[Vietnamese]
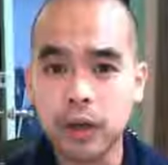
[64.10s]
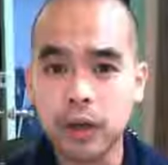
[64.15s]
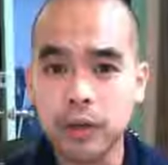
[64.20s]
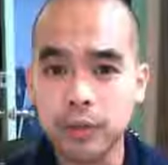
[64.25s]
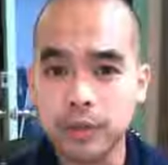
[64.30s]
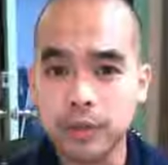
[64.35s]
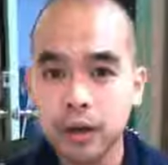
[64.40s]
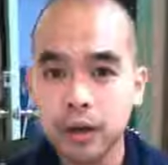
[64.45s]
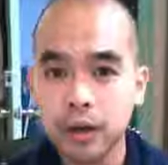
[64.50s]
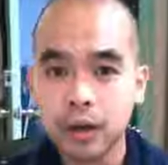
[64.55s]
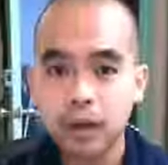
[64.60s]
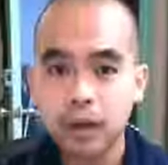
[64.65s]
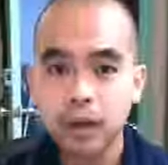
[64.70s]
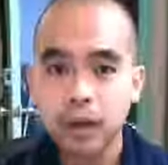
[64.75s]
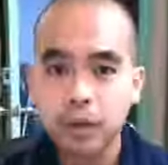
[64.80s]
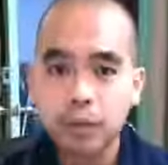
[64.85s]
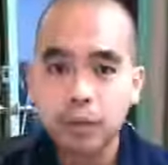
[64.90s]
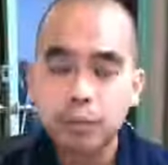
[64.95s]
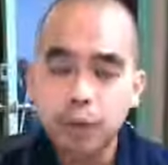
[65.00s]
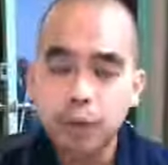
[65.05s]
hết
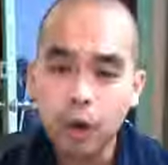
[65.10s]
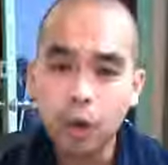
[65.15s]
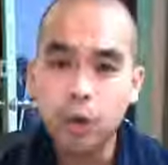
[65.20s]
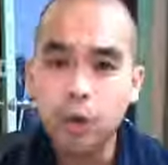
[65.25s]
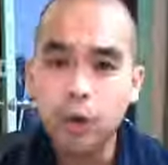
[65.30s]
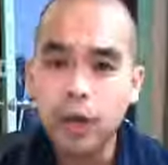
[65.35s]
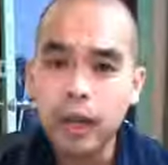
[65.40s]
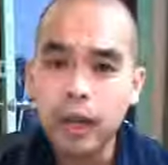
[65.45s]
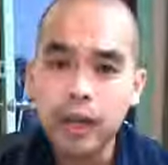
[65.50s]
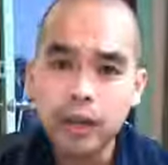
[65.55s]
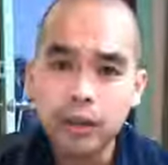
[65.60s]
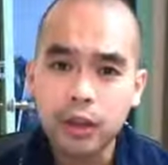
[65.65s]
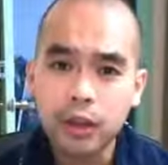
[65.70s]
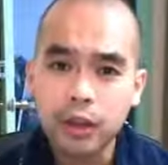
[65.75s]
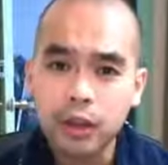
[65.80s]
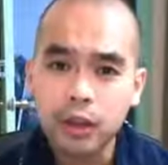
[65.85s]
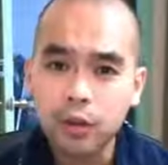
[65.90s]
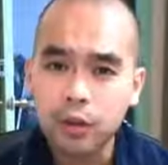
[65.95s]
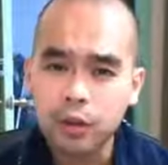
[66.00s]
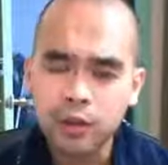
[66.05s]
lúc đầu nghe cái
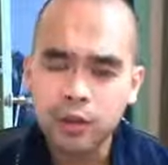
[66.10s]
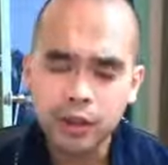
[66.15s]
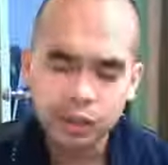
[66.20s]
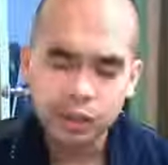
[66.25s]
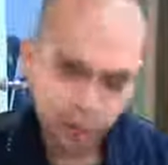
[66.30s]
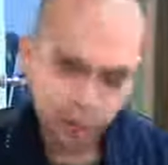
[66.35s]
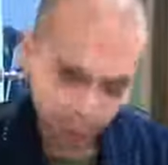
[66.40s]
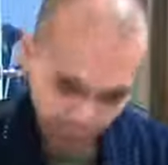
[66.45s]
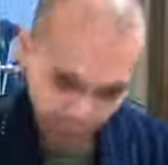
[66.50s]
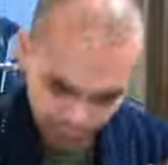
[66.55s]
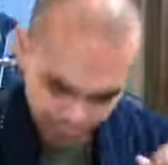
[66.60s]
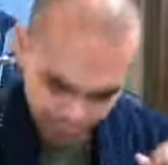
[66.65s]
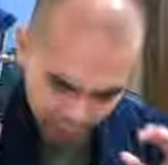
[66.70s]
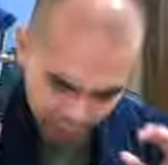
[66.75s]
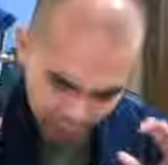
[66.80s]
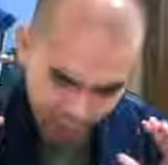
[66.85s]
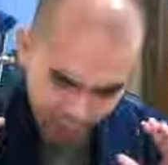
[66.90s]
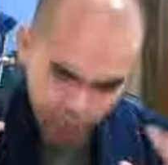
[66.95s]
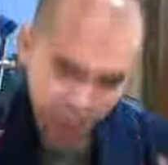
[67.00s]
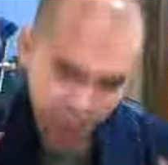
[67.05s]
tên nó vô thấy trời
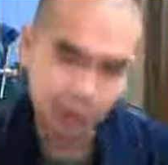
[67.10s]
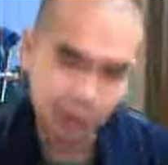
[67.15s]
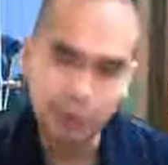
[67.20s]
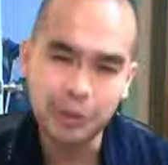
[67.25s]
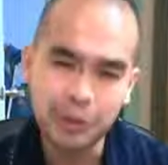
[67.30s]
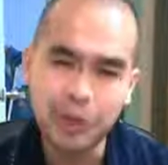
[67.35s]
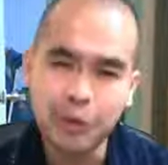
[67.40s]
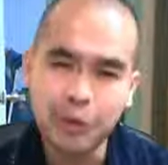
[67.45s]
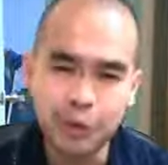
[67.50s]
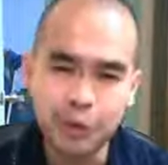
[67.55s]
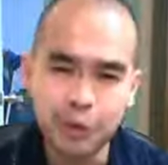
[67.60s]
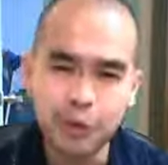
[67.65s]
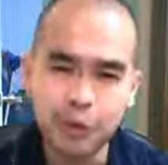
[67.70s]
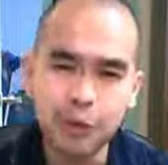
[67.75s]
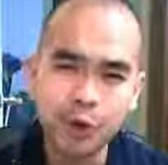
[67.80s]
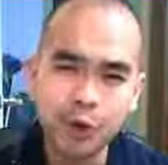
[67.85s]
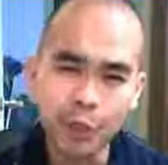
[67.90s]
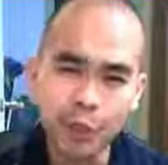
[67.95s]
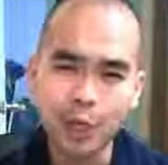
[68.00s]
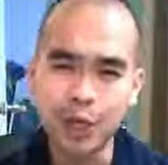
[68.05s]
ơi làm sao mà tôi
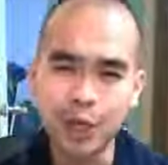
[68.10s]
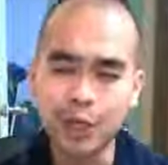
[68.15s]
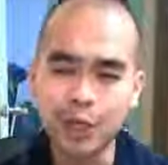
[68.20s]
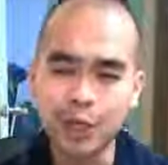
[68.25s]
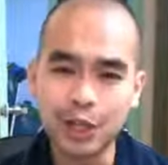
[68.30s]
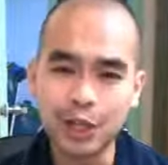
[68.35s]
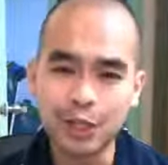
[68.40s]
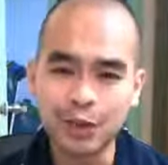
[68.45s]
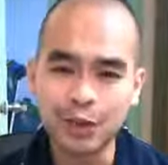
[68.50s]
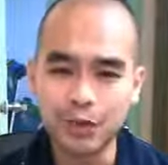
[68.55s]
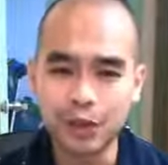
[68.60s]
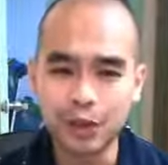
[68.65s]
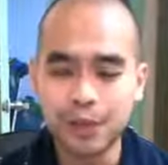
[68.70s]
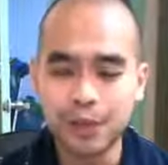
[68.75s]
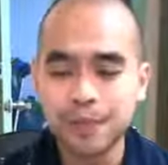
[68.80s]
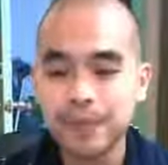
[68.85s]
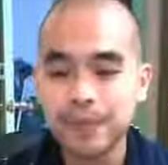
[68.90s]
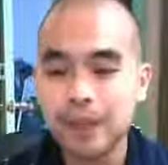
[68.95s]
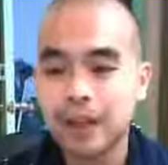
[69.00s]
nói được cái tên như vậy